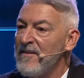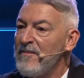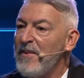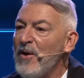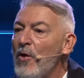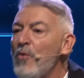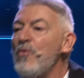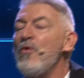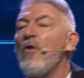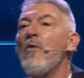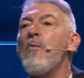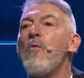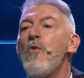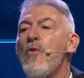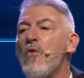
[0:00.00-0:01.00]
pero uno
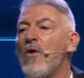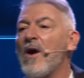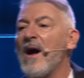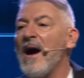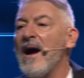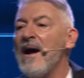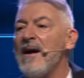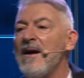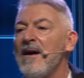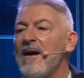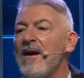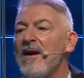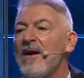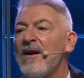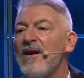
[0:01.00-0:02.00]
busca
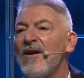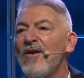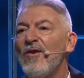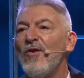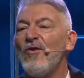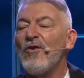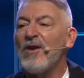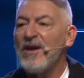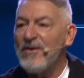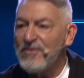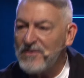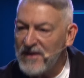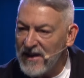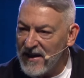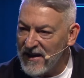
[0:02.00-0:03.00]
lo que no
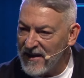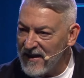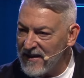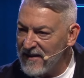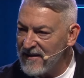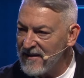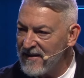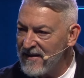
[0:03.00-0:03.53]
tiene.